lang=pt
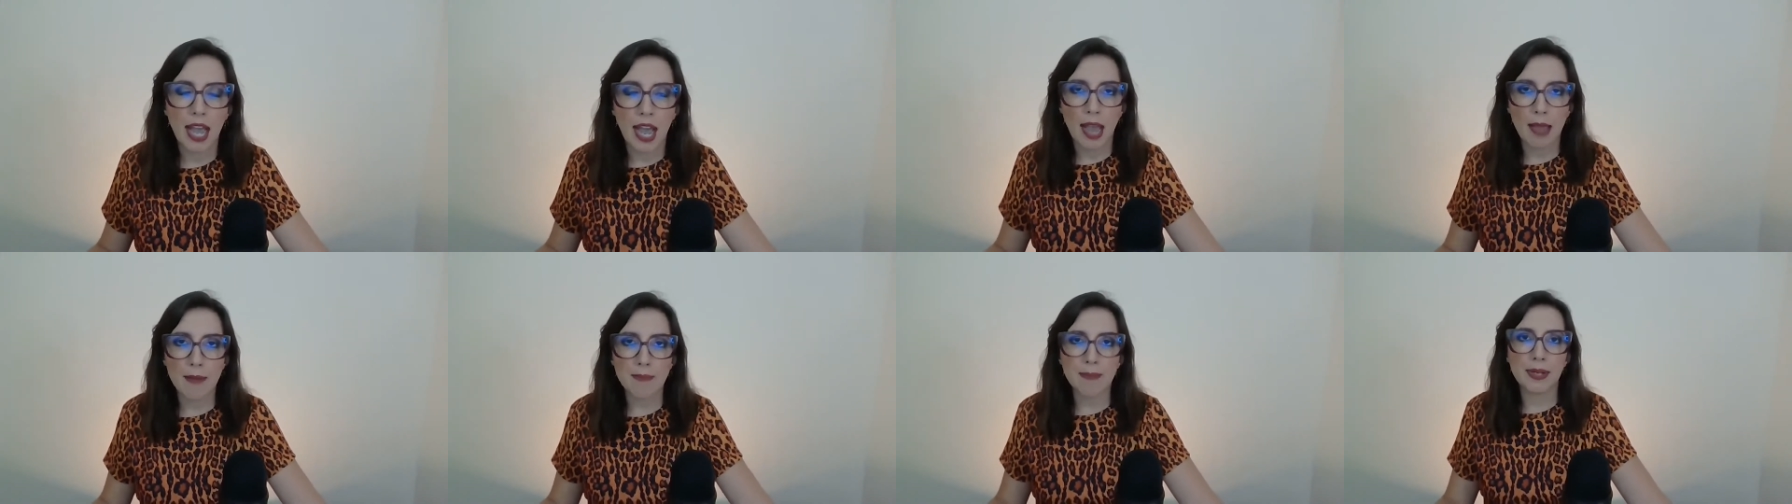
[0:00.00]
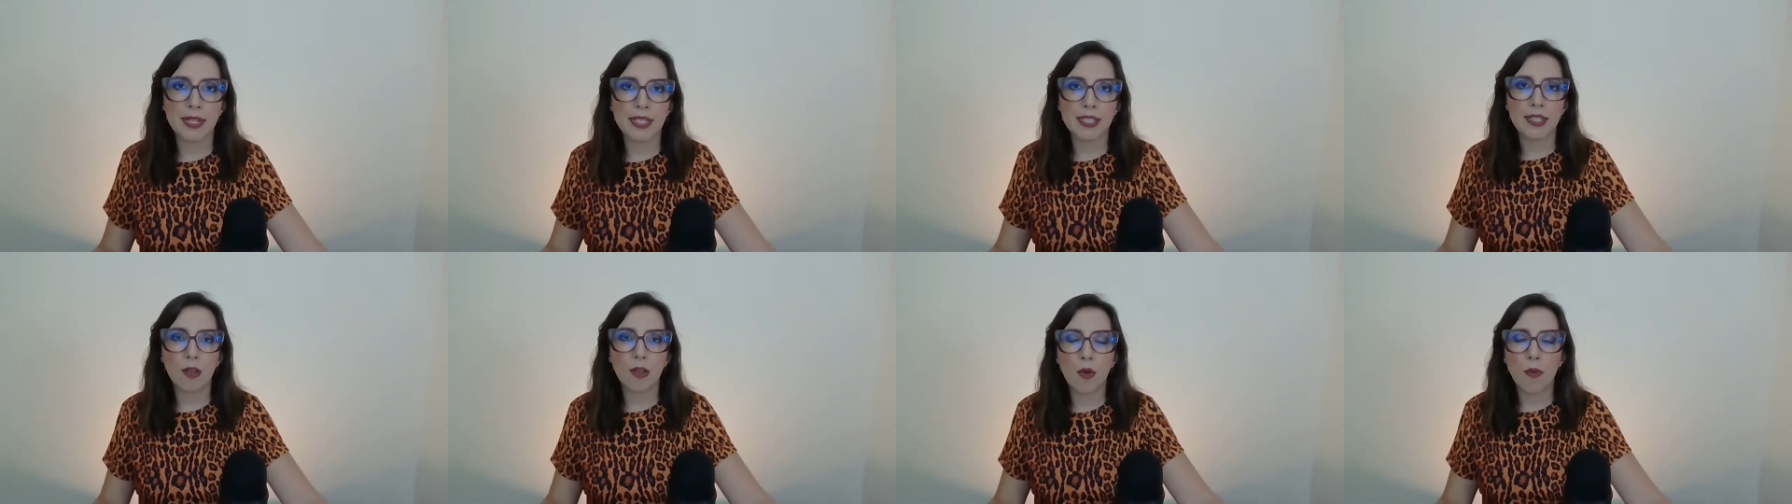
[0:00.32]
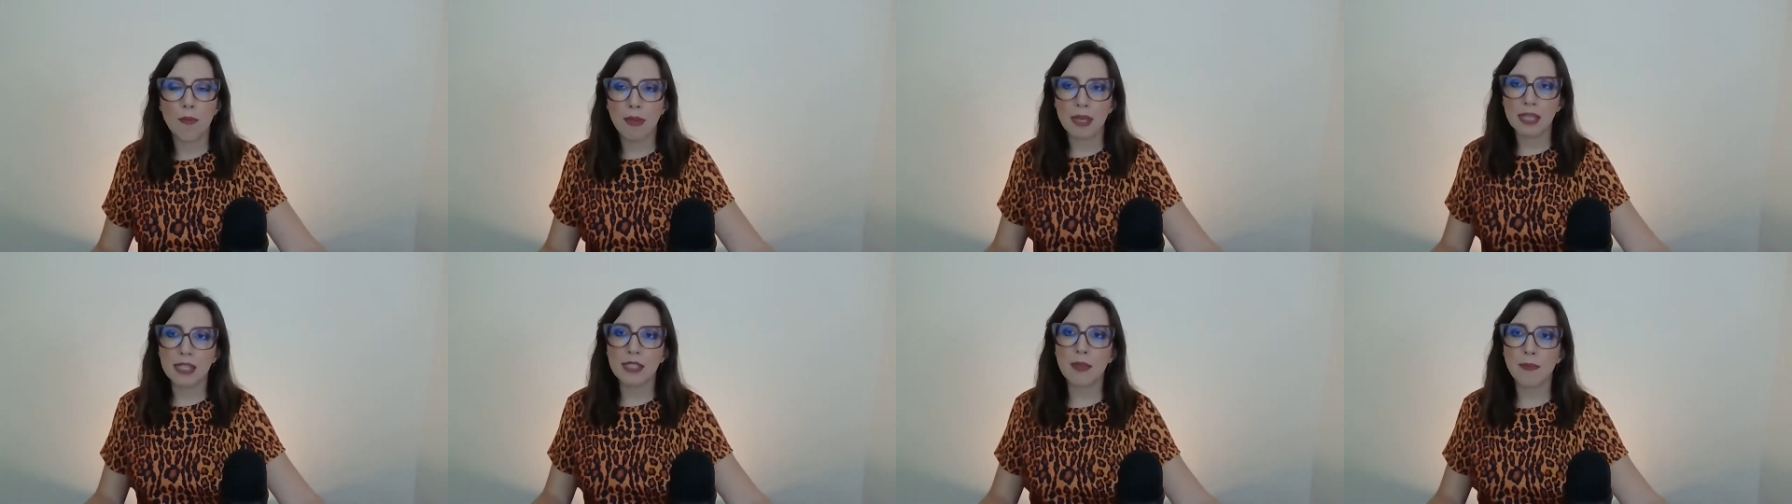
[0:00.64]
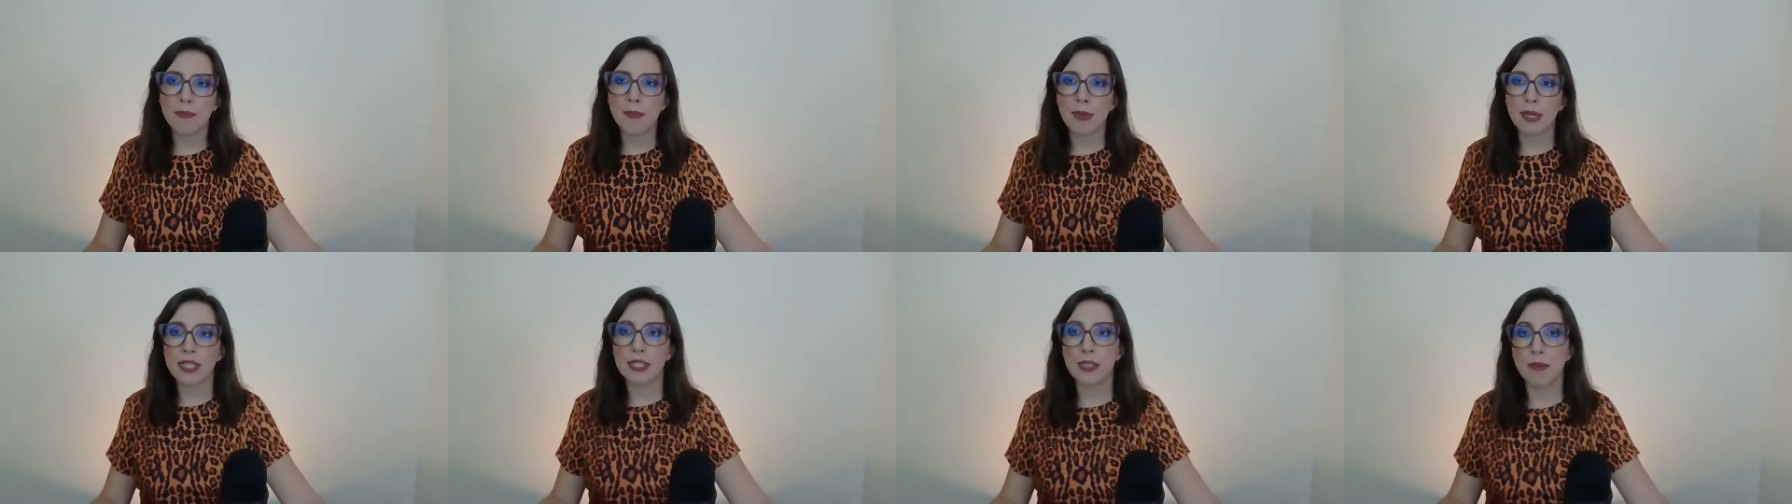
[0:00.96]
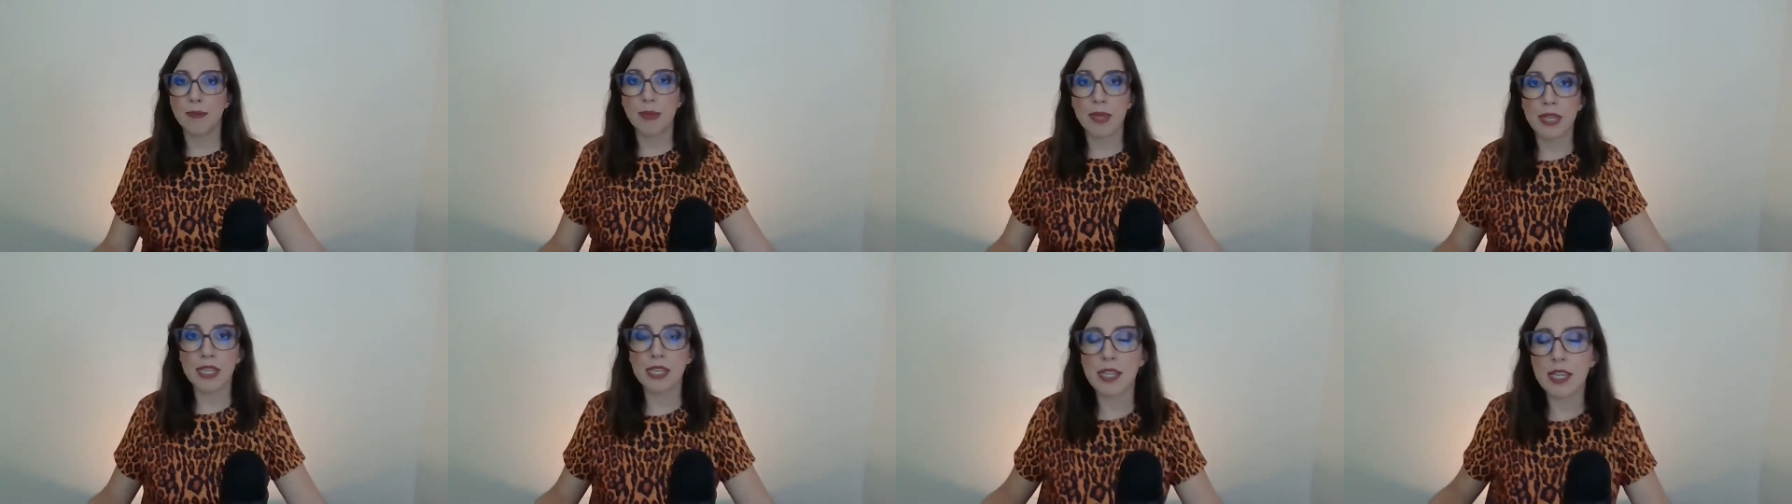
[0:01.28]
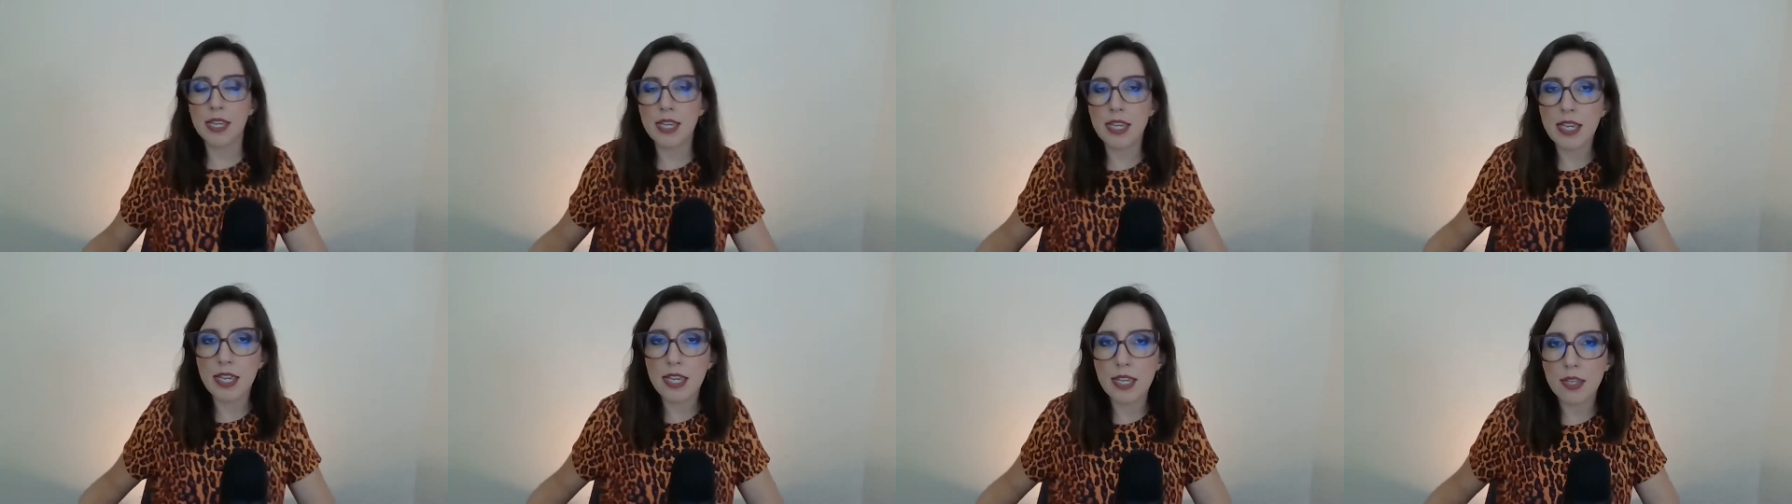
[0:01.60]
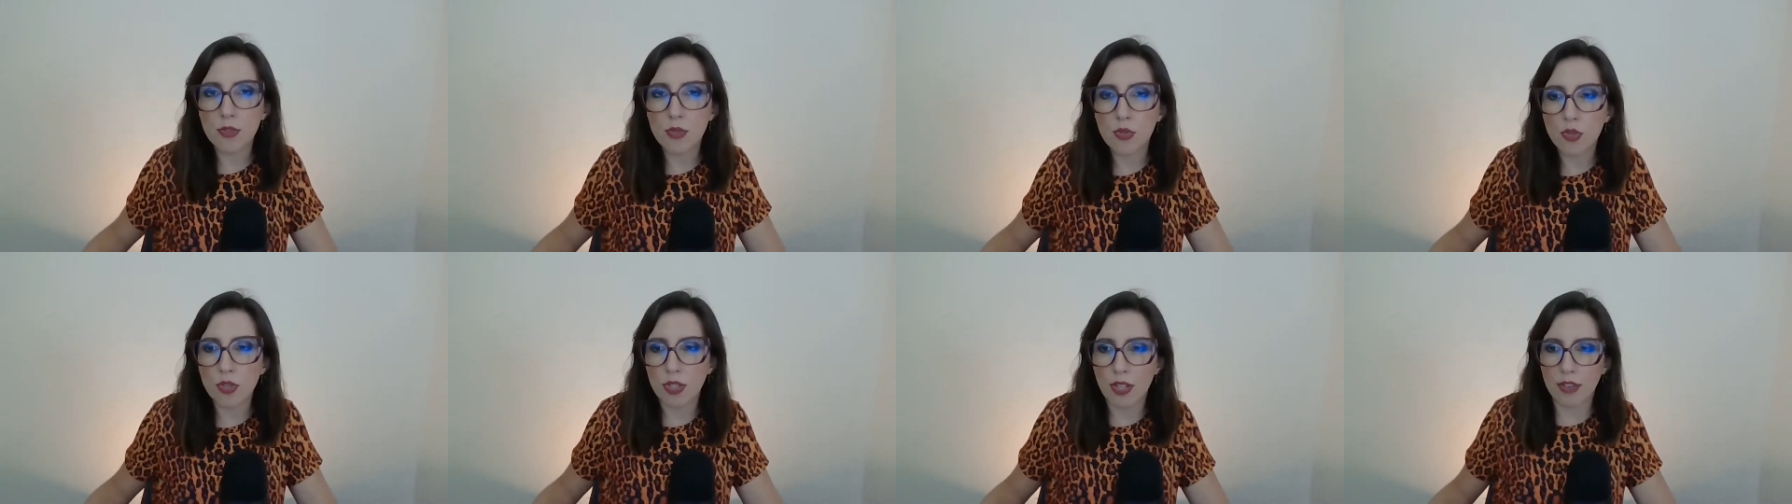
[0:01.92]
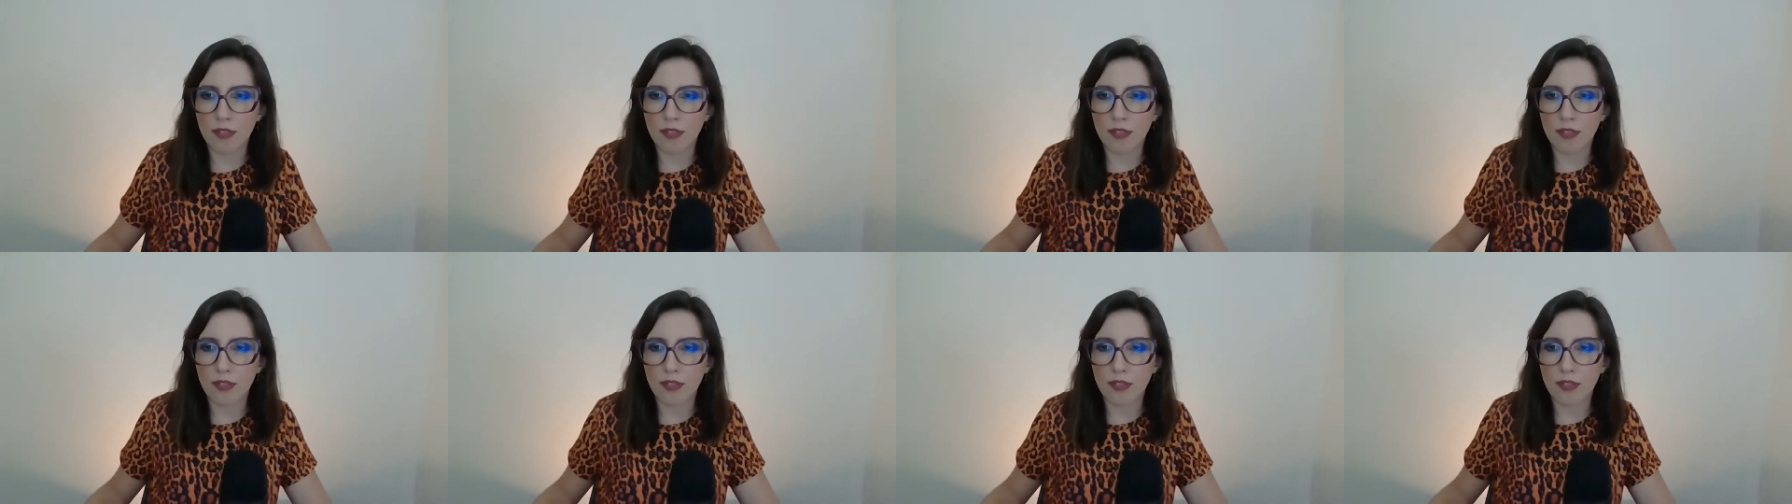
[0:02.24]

a empresa começa a perceber que isso,